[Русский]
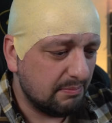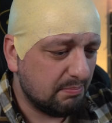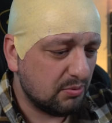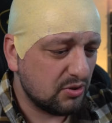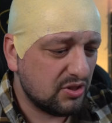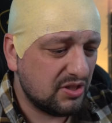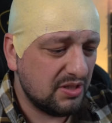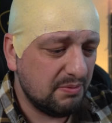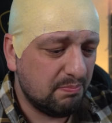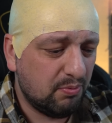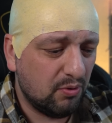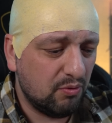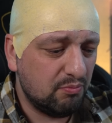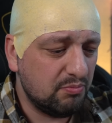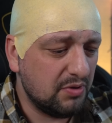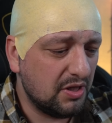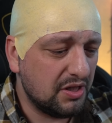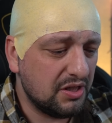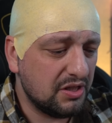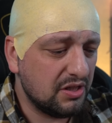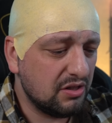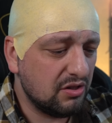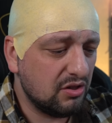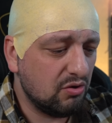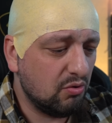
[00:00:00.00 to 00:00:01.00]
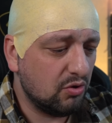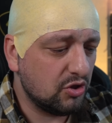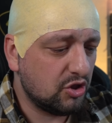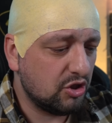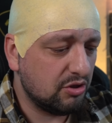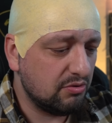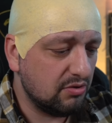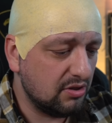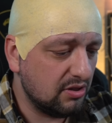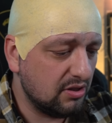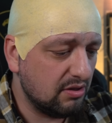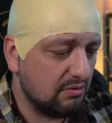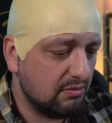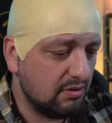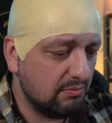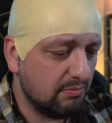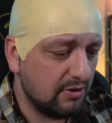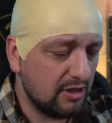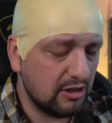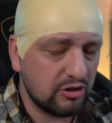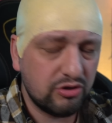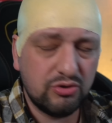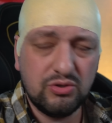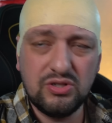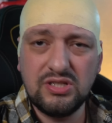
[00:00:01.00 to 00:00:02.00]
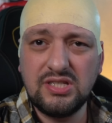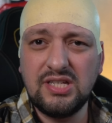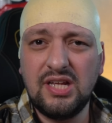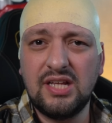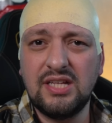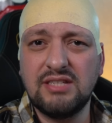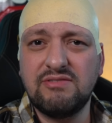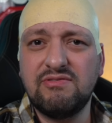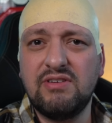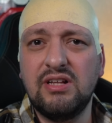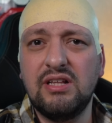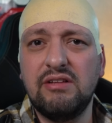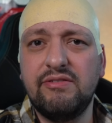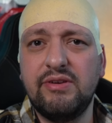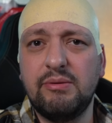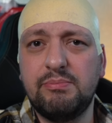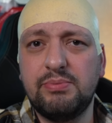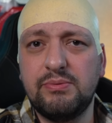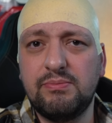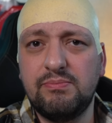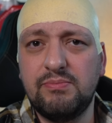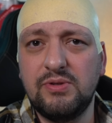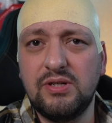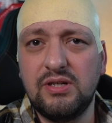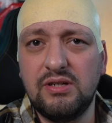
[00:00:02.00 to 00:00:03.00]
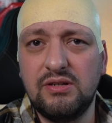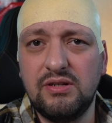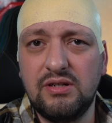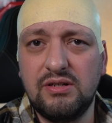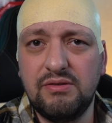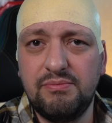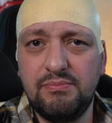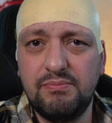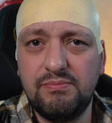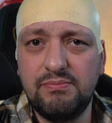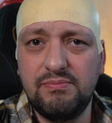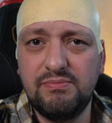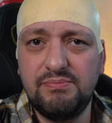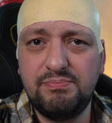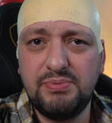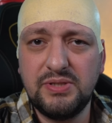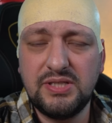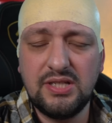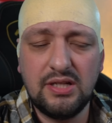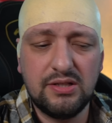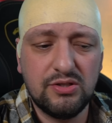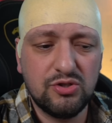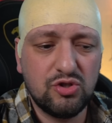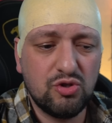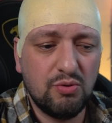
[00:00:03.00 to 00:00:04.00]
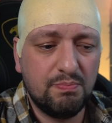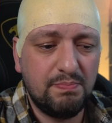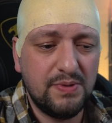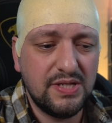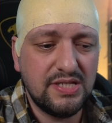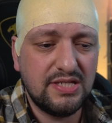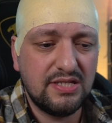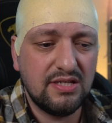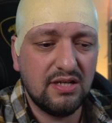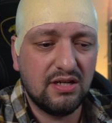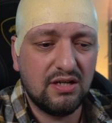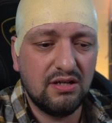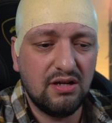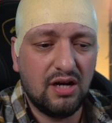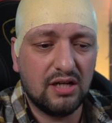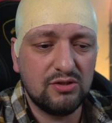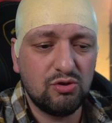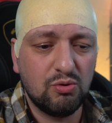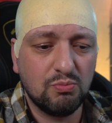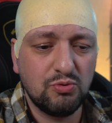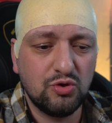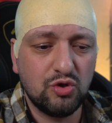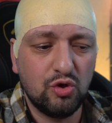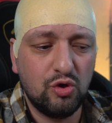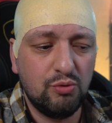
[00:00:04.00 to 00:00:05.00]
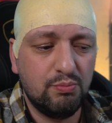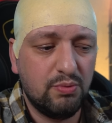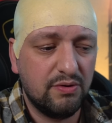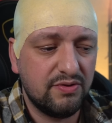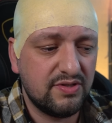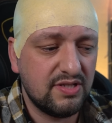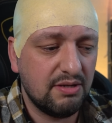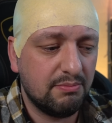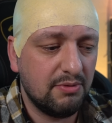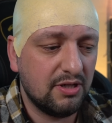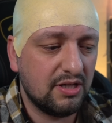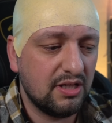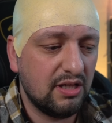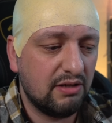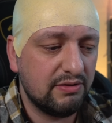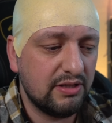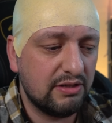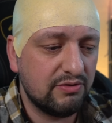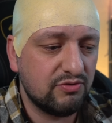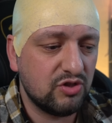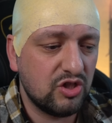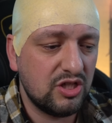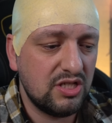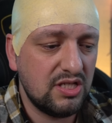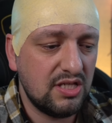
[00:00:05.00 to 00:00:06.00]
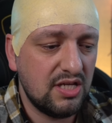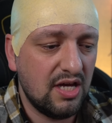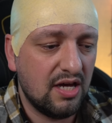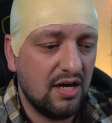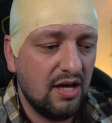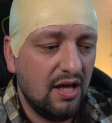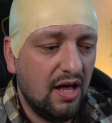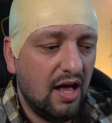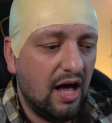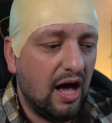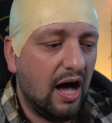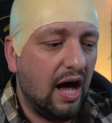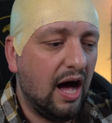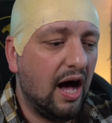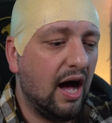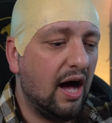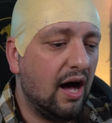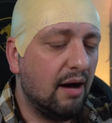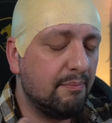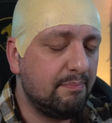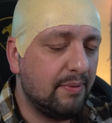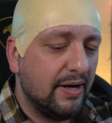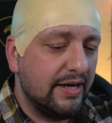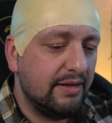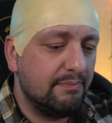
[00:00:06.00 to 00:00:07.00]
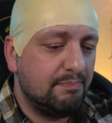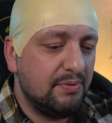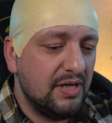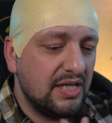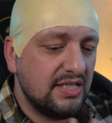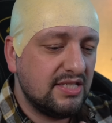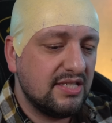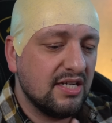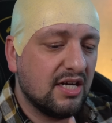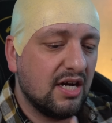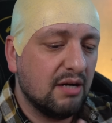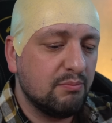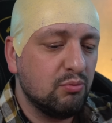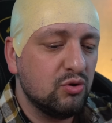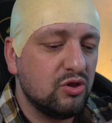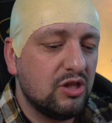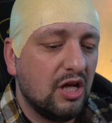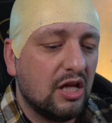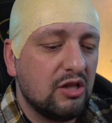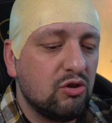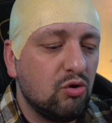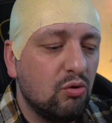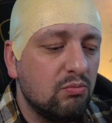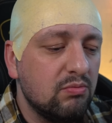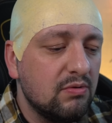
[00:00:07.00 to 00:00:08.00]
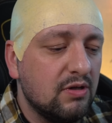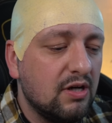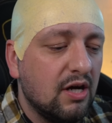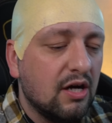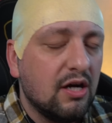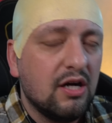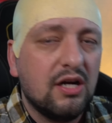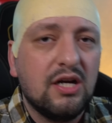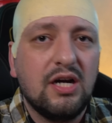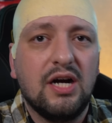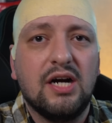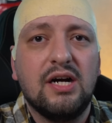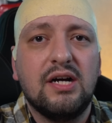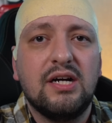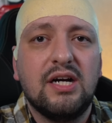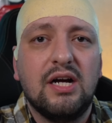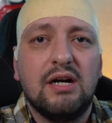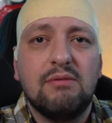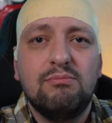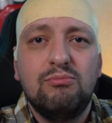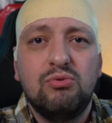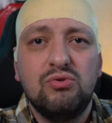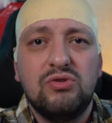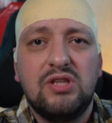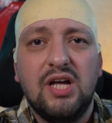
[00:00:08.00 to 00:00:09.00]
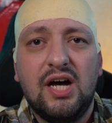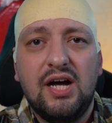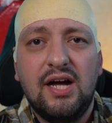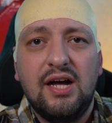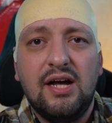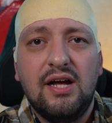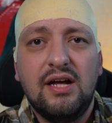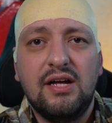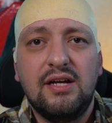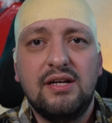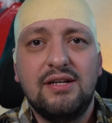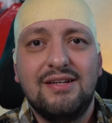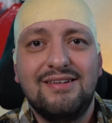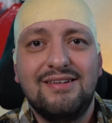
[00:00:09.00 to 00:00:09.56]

Я просто не помню, мне не, не очень, не, небольшой диссонанс в голове. Э, писалось, что песня о том, что любовь самое главное в жизни, а песня как будто о том, как, как, как будто...